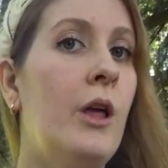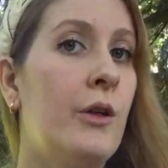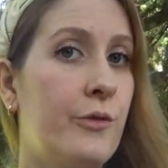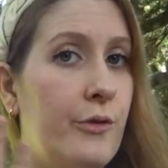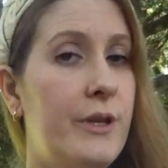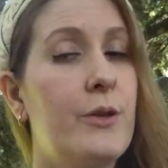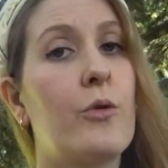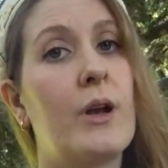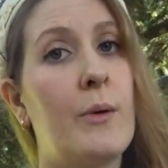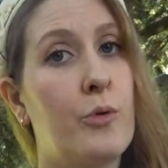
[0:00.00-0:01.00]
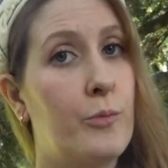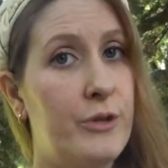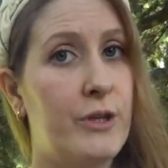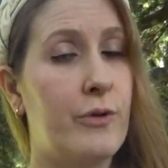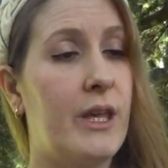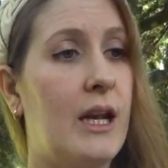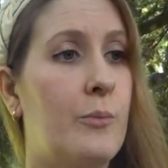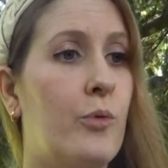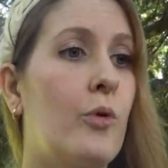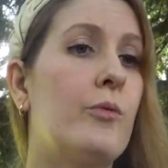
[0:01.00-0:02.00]
de l'hydrolat pour me nettoyer la
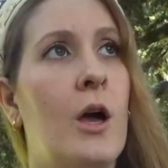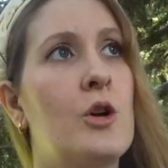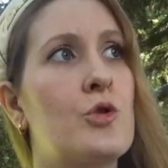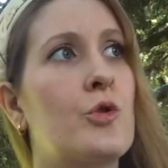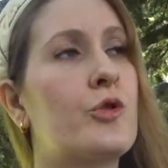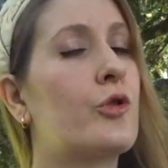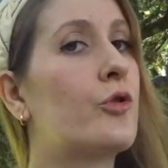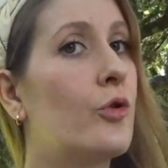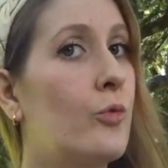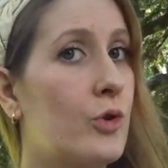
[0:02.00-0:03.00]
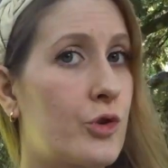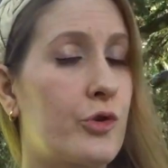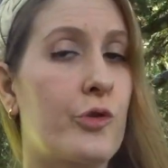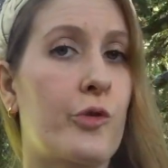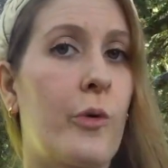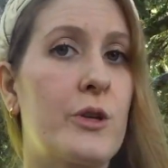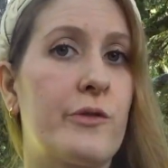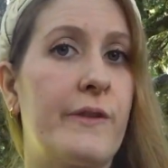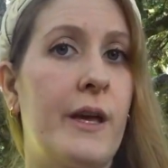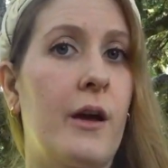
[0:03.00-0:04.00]
peau. Un jour sur deux ou un jour sur trois, je
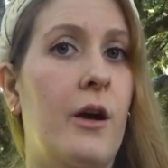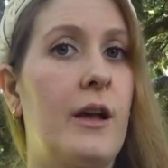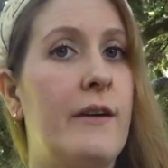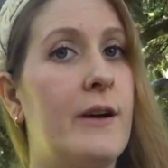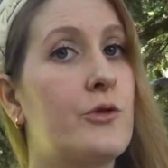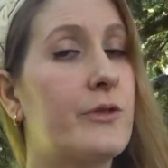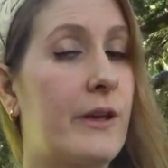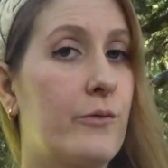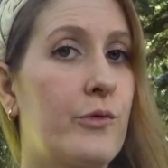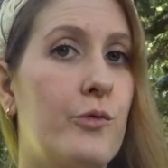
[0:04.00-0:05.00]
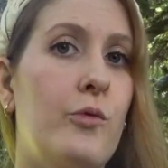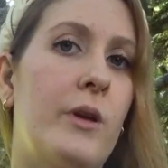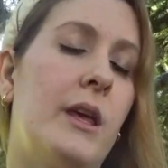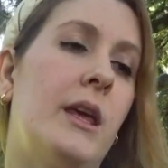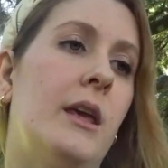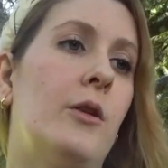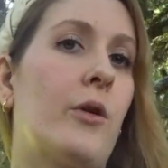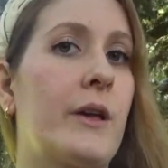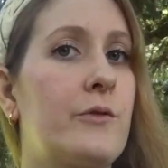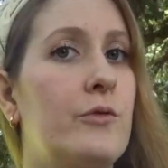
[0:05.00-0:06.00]
fais un lavage au savon doux et le
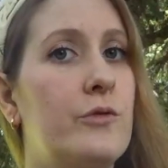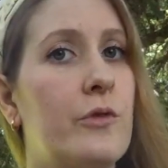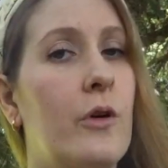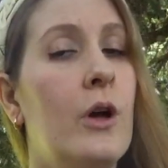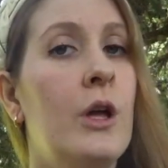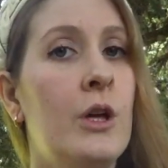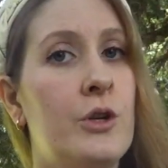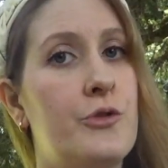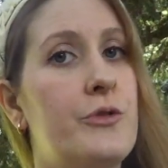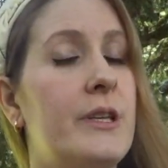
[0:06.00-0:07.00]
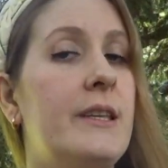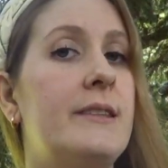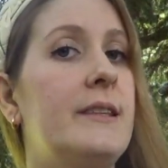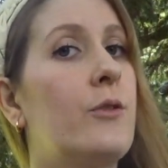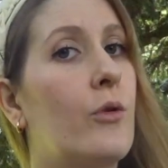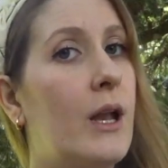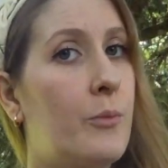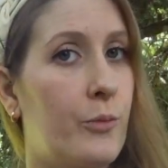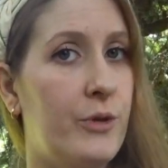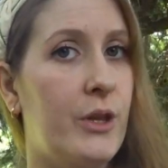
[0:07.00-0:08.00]
reste du temps, j'utilise l'hydrolat
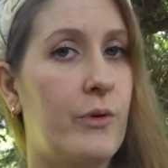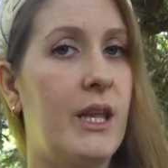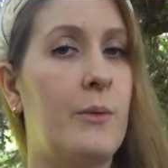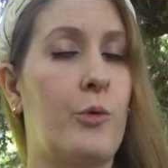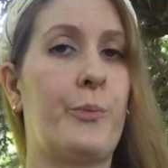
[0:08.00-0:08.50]
pour me nettoyer la peau.